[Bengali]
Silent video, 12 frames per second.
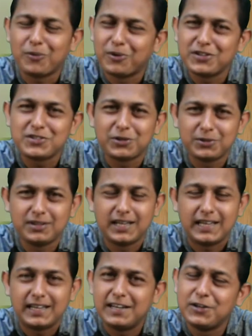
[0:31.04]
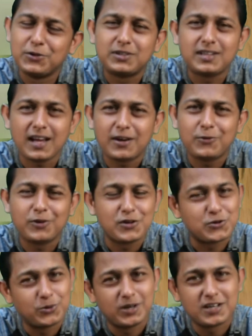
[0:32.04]
অভয়চরণ দে গৃহত্যাগ করে
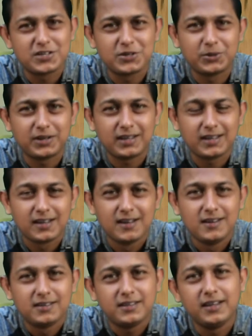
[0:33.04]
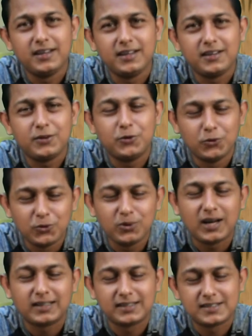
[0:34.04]
সন্ন্যাসী হয়ে তিনি
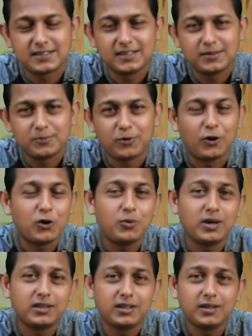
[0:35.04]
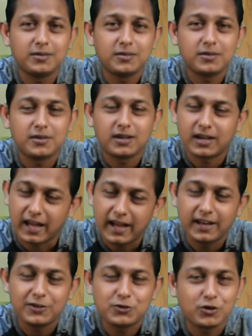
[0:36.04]
গুরুর আদেশে ভগবতের
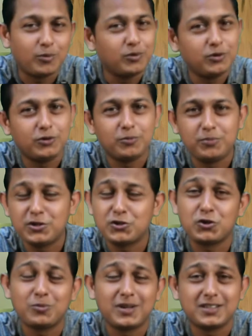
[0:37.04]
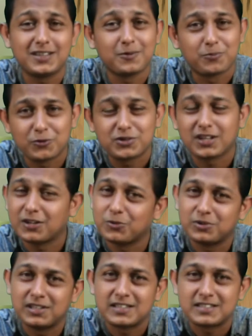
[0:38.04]
জ্ঞান সমগ্র বিশ্ব মাজারের প্রচারের
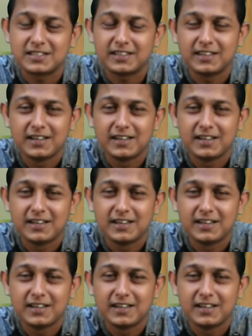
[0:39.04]
উদ্দেশ্যে